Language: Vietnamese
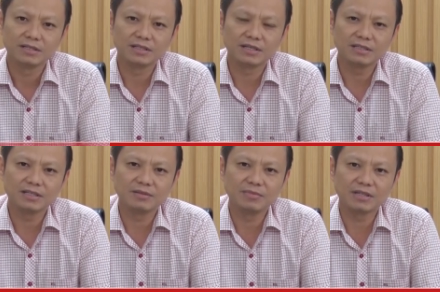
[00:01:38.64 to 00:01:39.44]
Thì tới
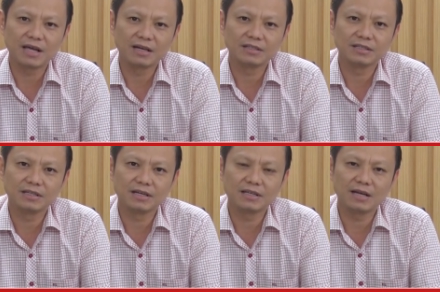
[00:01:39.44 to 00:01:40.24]
thời điểm hiện tại
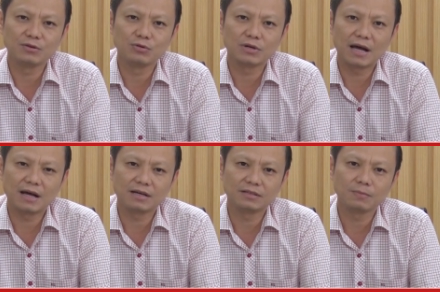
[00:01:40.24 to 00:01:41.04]
thì giải đua
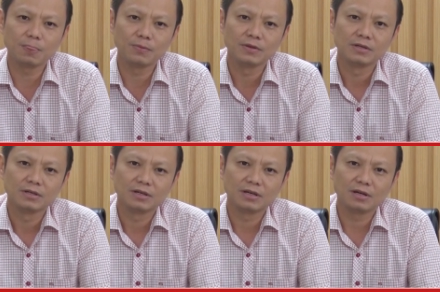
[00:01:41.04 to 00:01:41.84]
đã
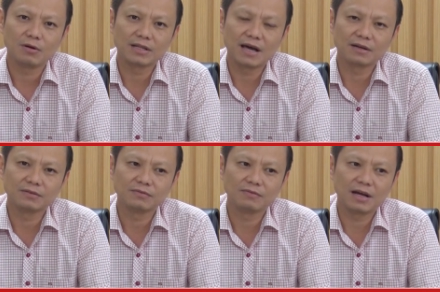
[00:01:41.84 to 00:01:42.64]
hoàn
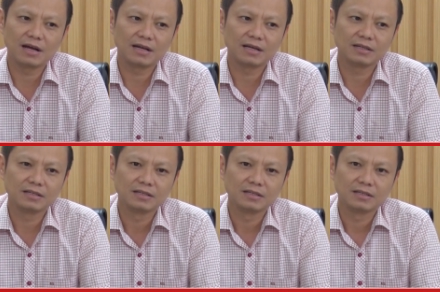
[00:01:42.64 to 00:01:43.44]
thành và
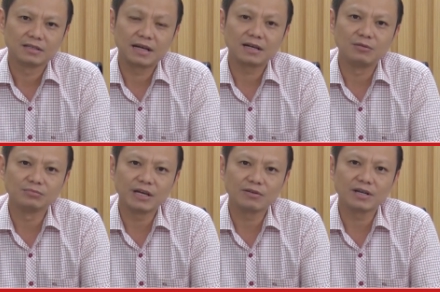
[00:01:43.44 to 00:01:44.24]
thành
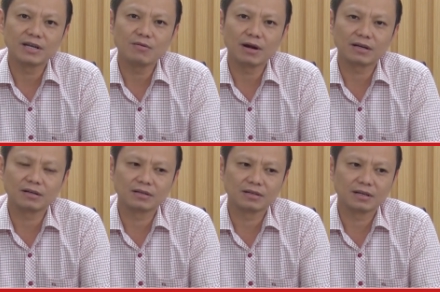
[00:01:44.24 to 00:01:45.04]
công theo cái kế hoạch
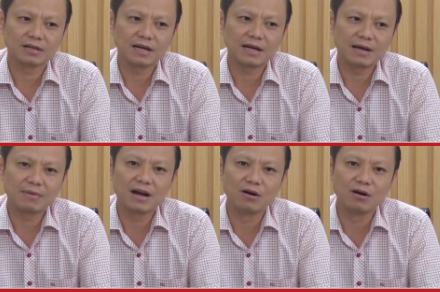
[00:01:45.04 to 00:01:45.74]
đặt ra ban